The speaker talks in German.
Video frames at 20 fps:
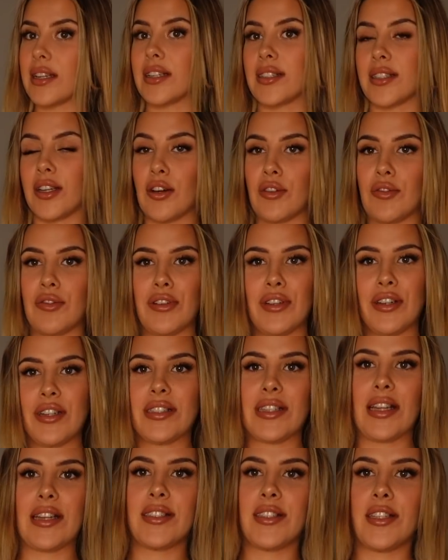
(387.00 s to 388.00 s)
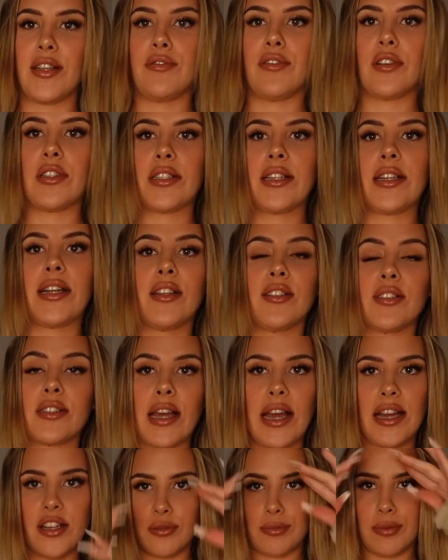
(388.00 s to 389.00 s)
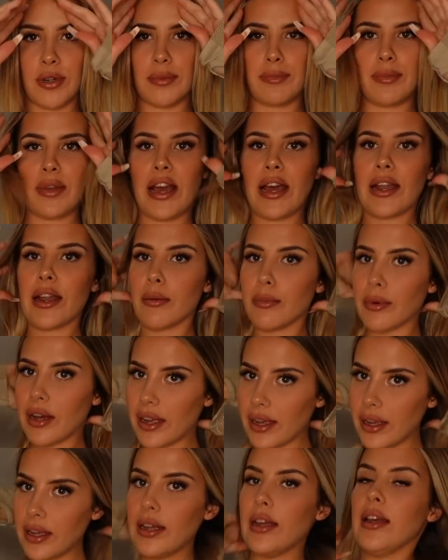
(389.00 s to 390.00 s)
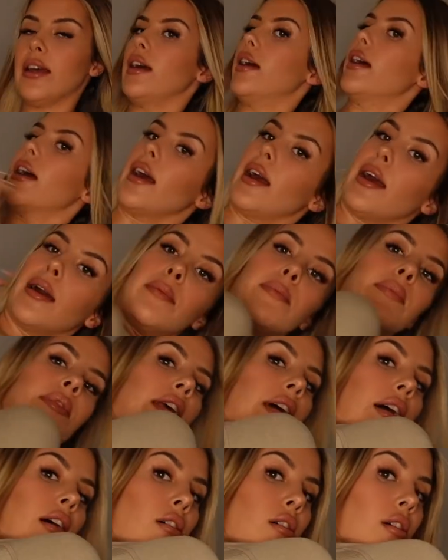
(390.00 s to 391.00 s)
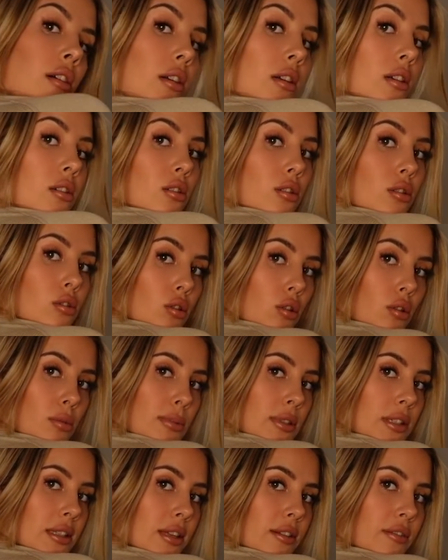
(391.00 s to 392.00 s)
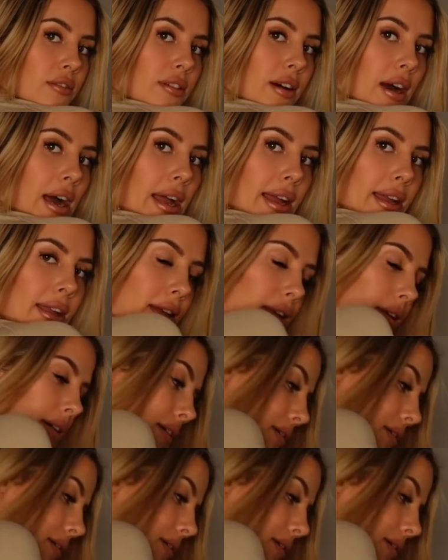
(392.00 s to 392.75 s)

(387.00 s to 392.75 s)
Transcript: Das Outfit ist eine 10 von 10. Also ist kein Sport-BH dabei. Ähm, der Rücken ist so ein bisschen frei hier.